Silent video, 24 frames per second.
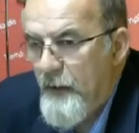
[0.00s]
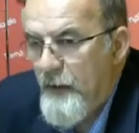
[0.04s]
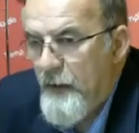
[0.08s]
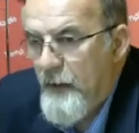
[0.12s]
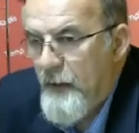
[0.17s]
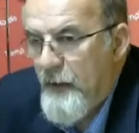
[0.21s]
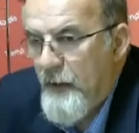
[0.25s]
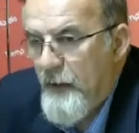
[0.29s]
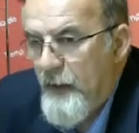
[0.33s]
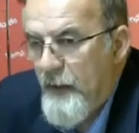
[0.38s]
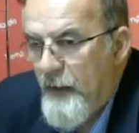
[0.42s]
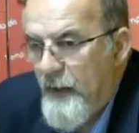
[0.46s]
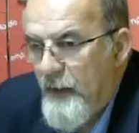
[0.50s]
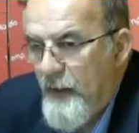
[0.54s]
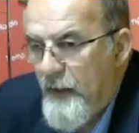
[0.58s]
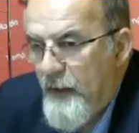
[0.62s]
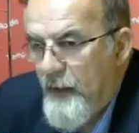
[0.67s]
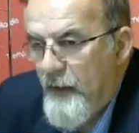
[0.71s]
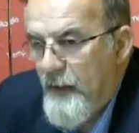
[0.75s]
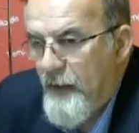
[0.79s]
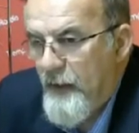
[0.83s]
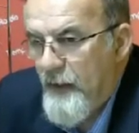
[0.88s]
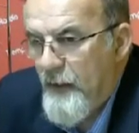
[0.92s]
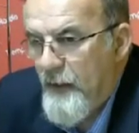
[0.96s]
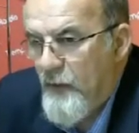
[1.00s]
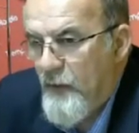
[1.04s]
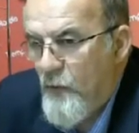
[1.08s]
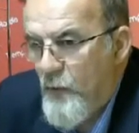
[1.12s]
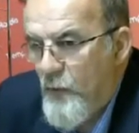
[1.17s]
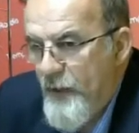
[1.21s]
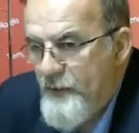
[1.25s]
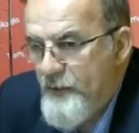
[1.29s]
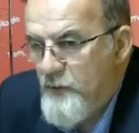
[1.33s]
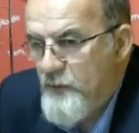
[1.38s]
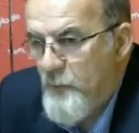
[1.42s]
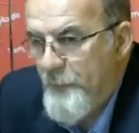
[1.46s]
Eh,
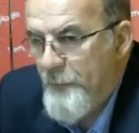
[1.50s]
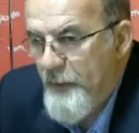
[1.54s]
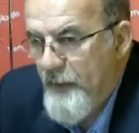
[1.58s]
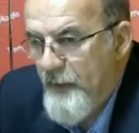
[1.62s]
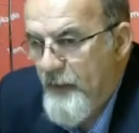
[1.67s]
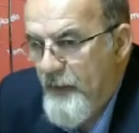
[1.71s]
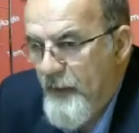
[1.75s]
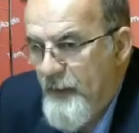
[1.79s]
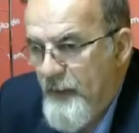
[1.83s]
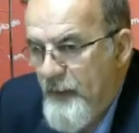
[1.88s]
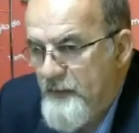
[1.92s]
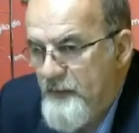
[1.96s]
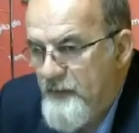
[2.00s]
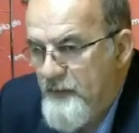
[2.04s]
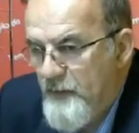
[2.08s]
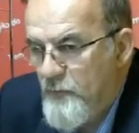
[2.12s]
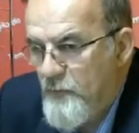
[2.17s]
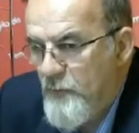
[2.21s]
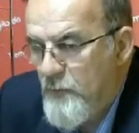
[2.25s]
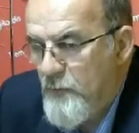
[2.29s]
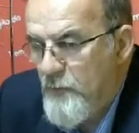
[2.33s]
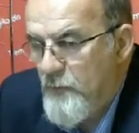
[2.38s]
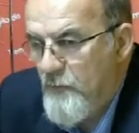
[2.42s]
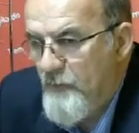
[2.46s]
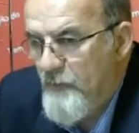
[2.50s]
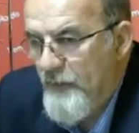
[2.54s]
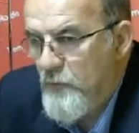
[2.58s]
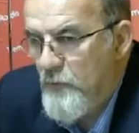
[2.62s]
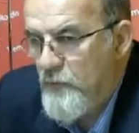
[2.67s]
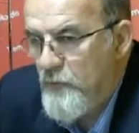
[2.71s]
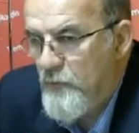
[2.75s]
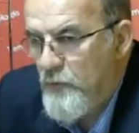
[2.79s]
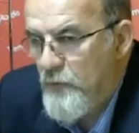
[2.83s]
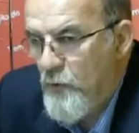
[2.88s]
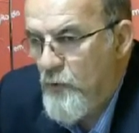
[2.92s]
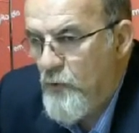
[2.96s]
questo perché è stato ritrovato
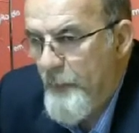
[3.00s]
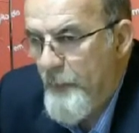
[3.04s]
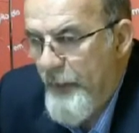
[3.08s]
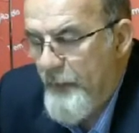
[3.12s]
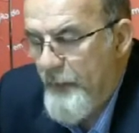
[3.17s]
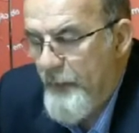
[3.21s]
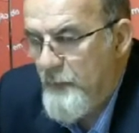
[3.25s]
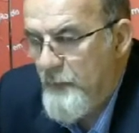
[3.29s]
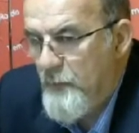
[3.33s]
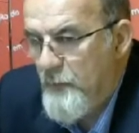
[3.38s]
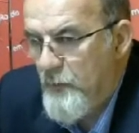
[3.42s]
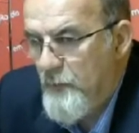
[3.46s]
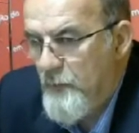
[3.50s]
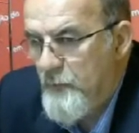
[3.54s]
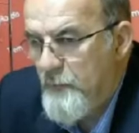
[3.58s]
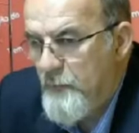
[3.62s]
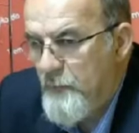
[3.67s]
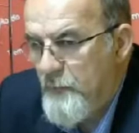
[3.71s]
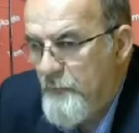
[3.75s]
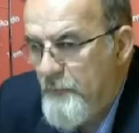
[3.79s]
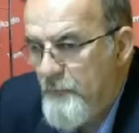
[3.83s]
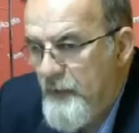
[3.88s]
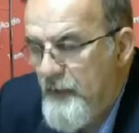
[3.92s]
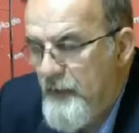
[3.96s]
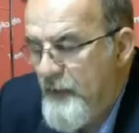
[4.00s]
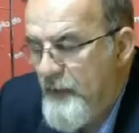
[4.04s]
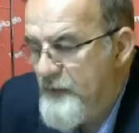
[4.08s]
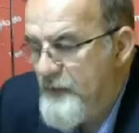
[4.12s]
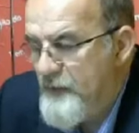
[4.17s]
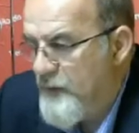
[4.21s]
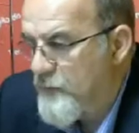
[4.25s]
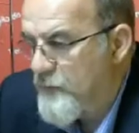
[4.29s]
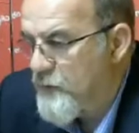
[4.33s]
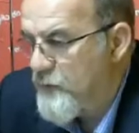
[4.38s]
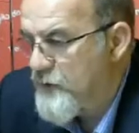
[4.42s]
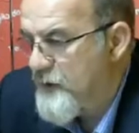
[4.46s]
un documento
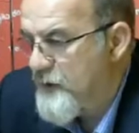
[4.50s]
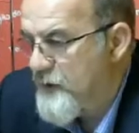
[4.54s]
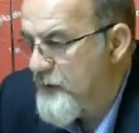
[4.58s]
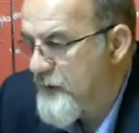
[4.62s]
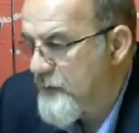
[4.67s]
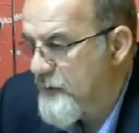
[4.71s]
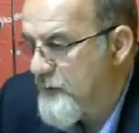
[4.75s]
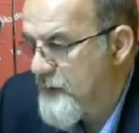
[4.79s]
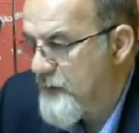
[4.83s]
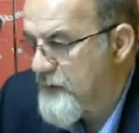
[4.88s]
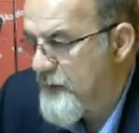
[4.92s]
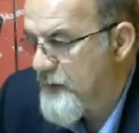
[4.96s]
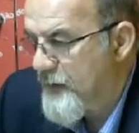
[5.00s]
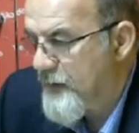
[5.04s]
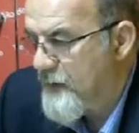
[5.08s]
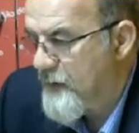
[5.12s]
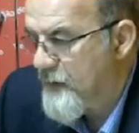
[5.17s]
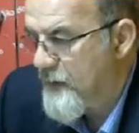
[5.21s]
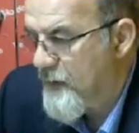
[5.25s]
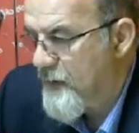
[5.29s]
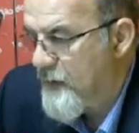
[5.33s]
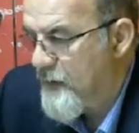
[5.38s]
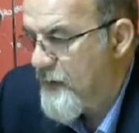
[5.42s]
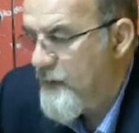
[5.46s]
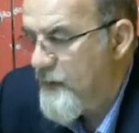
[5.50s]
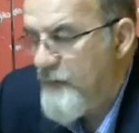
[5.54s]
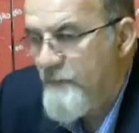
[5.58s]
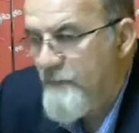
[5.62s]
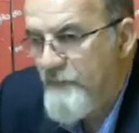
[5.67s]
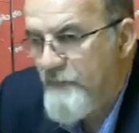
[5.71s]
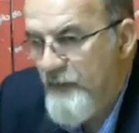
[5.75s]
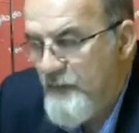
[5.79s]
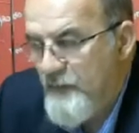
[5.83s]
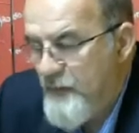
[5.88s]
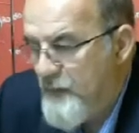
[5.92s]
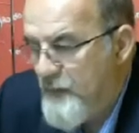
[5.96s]
1167,
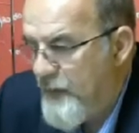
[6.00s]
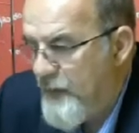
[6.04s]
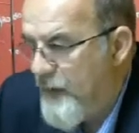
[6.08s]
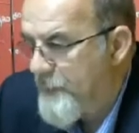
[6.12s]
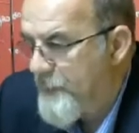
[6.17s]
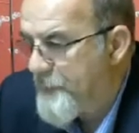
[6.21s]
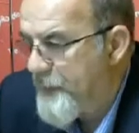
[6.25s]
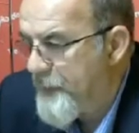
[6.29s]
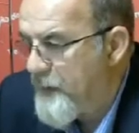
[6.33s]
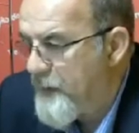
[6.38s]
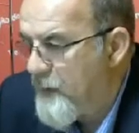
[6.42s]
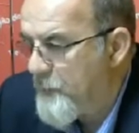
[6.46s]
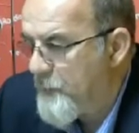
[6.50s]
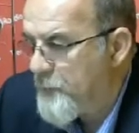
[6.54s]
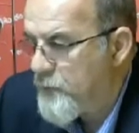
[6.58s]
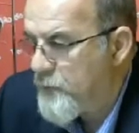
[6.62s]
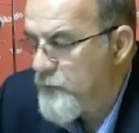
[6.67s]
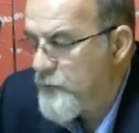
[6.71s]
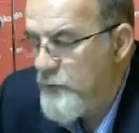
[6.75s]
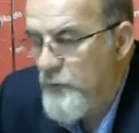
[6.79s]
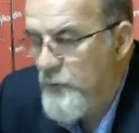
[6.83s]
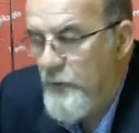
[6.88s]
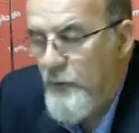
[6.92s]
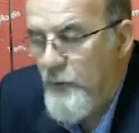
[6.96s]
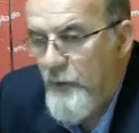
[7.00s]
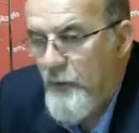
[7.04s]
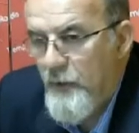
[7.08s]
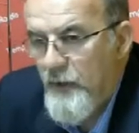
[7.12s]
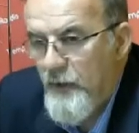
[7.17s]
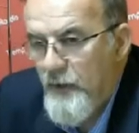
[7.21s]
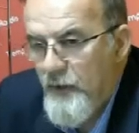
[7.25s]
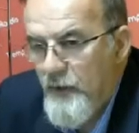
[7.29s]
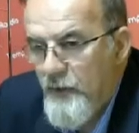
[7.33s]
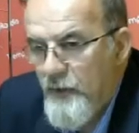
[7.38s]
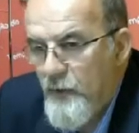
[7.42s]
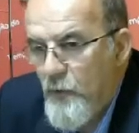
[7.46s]
23 aprile appunto,
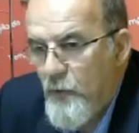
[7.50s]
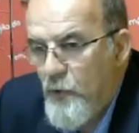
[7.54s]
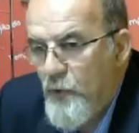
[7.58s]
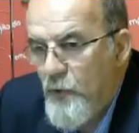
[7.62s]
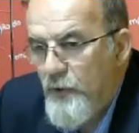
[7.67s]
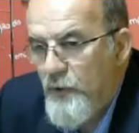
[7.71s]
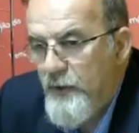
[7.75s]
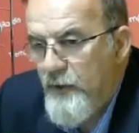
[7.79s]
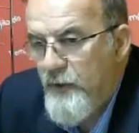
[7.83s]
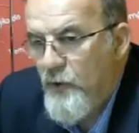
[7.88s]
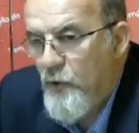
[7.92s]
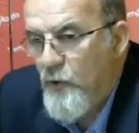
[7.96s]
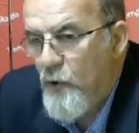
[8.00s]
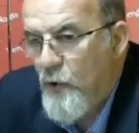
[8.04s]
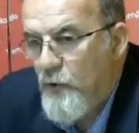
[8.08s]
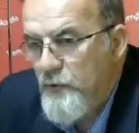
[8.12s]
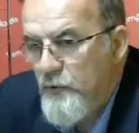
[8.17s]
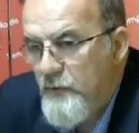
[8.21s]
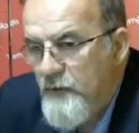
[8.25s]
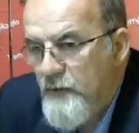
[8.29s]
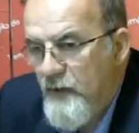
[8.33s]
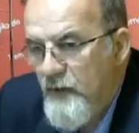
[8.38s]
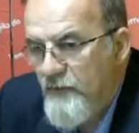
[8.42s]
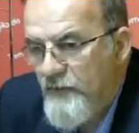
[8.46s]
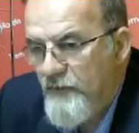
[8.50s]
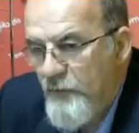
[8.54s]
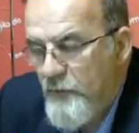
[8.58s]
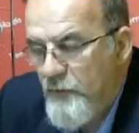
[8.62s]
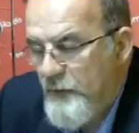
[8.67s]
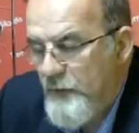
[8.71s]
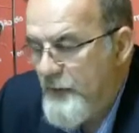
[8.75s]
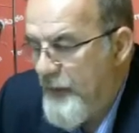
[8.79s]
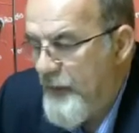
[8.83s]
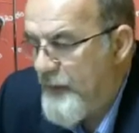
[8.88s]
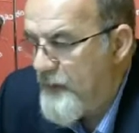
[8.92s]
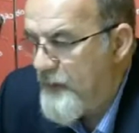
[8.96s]
in cui i conti e i
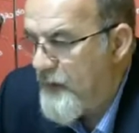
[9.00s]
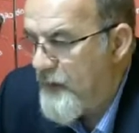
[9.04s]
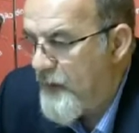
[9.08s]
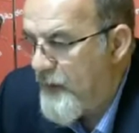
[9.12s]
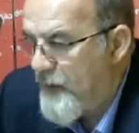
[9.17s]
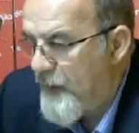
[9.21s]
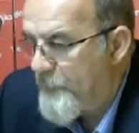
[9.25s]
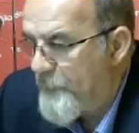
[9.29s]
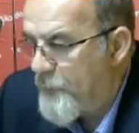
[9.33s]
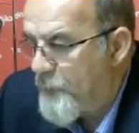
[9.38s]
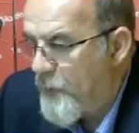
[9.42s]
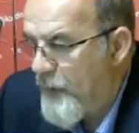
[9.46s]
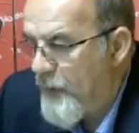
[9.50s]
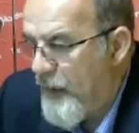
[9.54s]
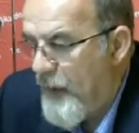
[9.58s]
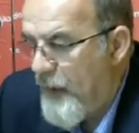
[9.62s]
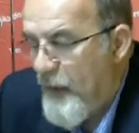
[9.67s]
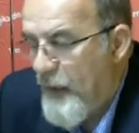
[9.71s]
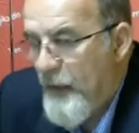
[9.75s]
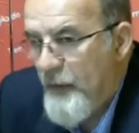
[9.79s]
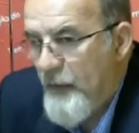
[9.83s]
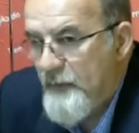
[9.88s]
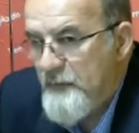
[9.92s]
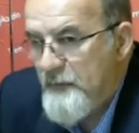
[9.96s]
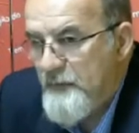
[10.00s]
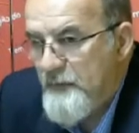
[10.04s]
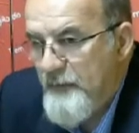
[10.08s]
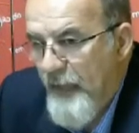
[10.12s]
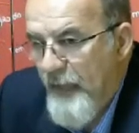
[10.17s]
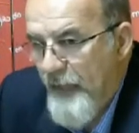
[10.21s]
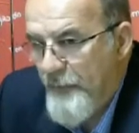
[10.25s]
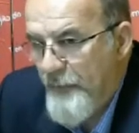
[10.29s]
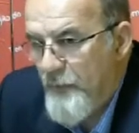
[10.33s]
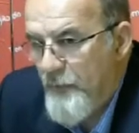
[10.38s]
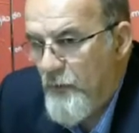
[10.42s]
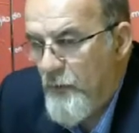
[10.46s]
feudatari dell'epoca
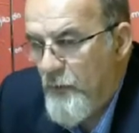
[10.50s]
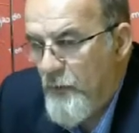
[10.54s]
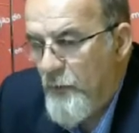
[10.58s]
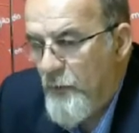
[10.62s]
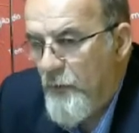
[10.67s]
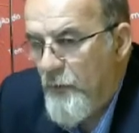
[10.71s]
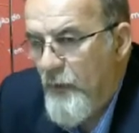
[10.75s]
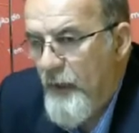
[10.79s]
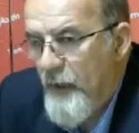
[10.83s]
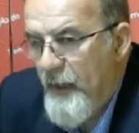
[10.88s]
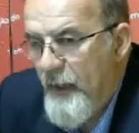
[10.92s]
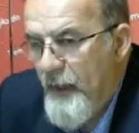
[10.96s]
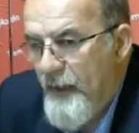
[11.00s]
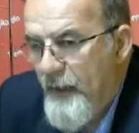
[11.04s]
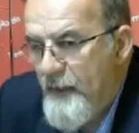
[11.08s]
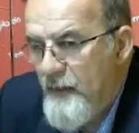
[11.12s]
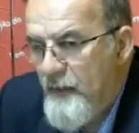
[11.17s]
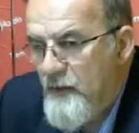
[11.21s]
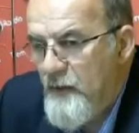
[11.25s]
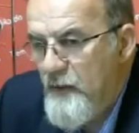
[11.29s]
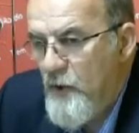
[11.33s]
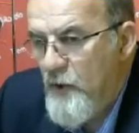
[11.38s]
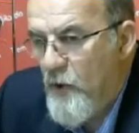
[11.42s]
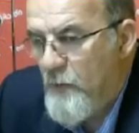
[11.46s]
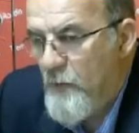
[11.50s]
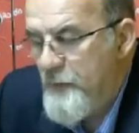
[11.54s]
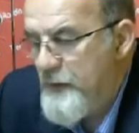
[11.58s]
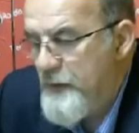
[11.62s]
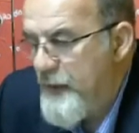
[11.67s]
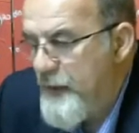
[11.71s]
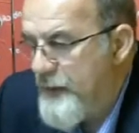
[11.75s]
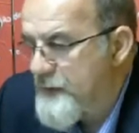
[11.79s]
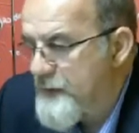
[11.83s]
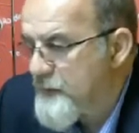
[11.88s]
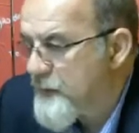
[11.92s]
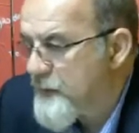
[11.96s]
danno agli
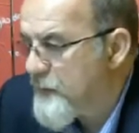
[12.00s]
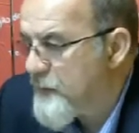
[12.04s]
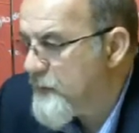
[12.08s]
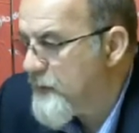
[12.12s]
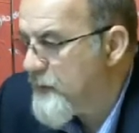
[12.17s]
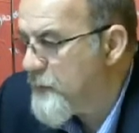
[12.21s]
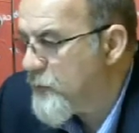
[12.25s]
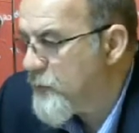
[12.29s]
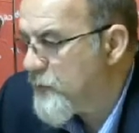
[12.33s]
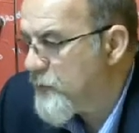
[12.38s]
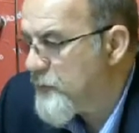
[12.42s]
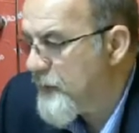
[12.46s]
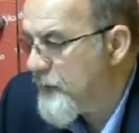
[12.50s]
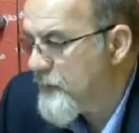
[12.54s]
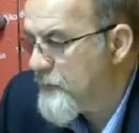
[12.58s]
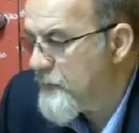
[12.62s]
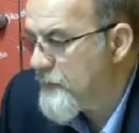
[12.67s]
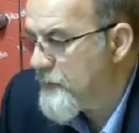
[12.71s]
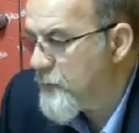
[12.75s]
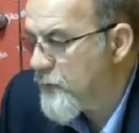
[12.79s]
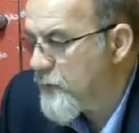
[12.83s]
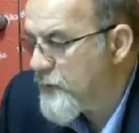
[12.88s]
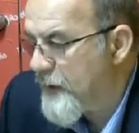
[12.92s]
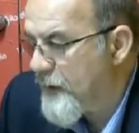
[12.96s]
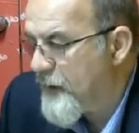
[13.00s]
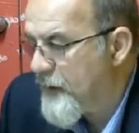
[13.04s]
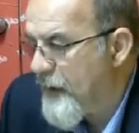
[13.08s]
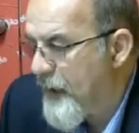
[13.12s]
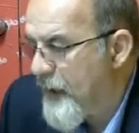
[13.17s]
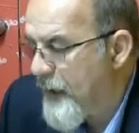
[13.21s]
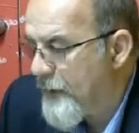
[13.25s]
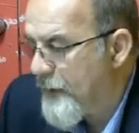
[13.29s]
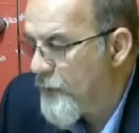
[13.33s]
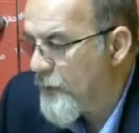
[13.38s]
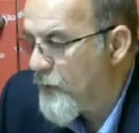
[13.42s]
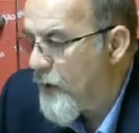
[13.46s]
homines di, Monte, di
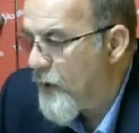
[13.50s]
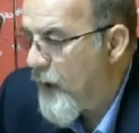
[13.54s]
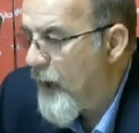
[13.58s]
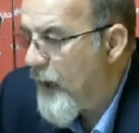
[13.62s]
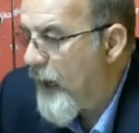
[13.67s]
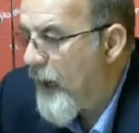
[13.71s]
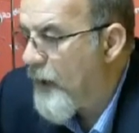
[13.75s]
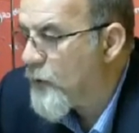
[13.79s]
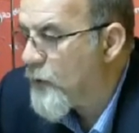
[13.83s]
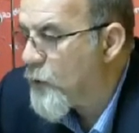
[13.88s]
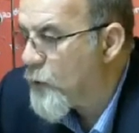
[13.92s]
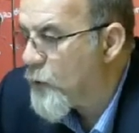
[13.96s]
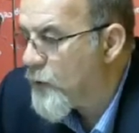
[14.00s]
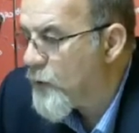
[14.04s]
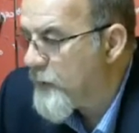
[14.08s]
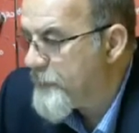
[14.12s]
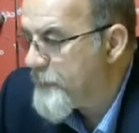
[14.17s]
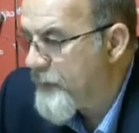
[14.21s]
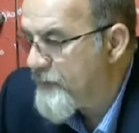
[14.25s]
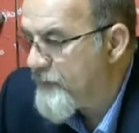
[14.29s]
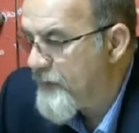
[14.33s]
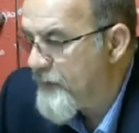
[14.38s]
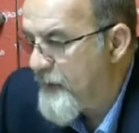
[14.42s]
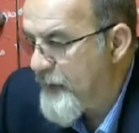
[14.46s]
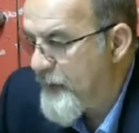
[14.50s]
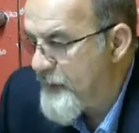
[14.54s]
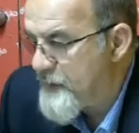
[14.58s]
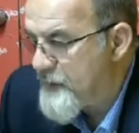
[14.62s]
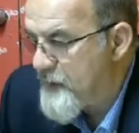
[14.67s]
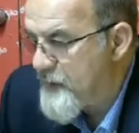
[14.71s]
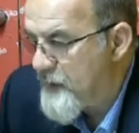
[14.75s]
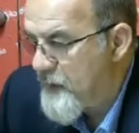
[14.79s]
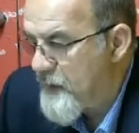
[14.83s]
Montechiaro alcuni privilegi